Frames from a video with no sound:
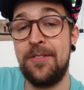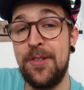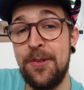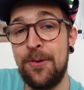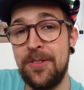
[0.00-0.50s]
das
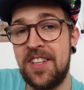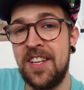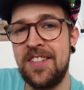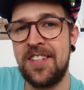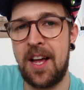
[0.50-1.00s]
Video
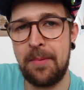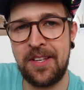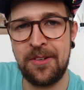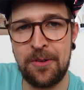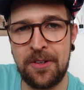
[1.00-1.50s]
losgeht, habe ich
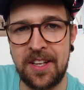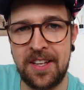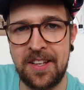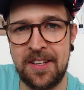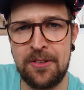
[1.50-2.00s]
hier noch äh,
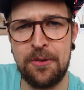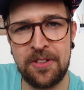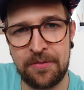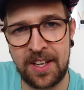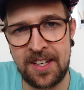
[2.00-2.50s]
eine
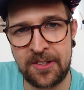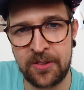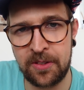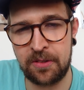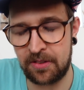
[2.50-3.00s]
kurze Frage an
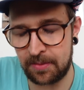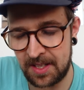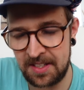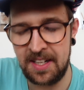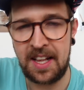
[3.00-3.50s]
euch und
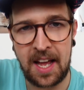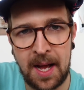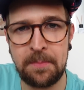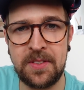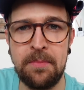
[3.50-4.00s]
zwar,
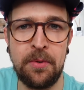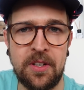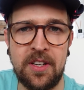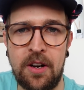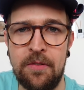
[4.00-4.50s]
habt ihr
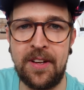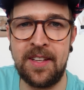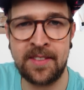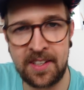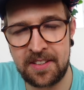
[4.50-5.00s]
Bock auf
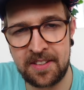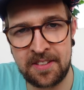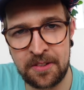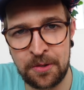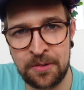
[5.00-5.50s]
einen 60
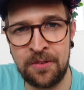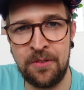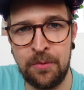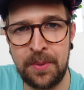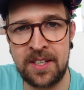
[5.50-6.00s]
Sekunden
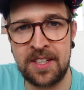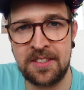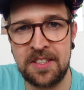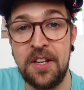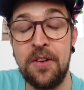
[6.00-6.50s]

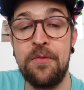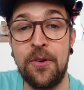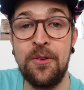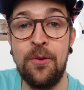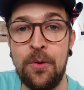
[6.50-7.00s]
Supercut
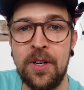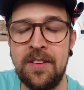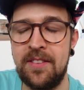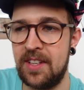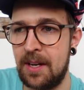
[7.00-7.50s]
von
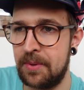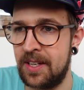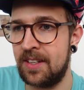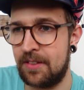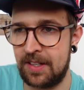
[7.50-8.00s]
Lorenz? Ich habe
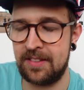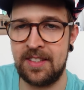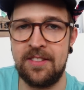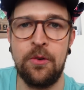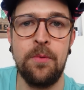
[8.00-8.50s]
ja quasi
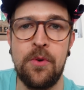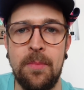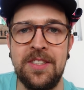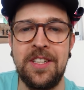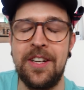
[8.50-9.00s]
das
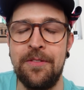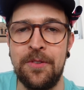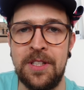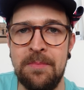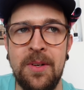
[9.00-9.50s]
GoPro-Material
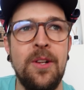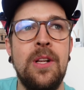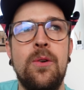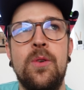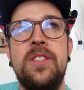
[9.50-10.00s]
von ihm
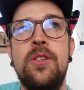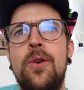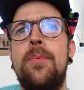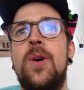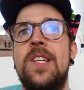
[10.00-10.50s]
und die
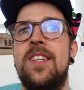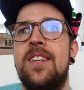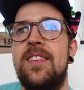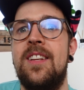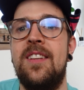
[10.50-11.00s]
GoPro hat
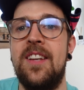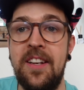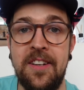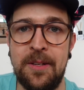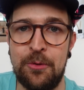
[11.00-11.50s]
tatsächlich
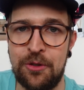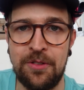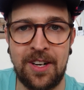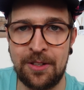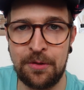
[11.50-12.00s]
eineinhalb
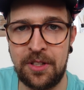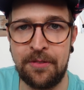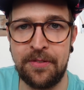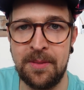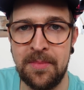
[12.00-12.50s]
Stunden lang
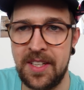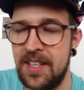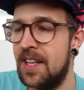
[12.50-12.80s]
durchgefilmt.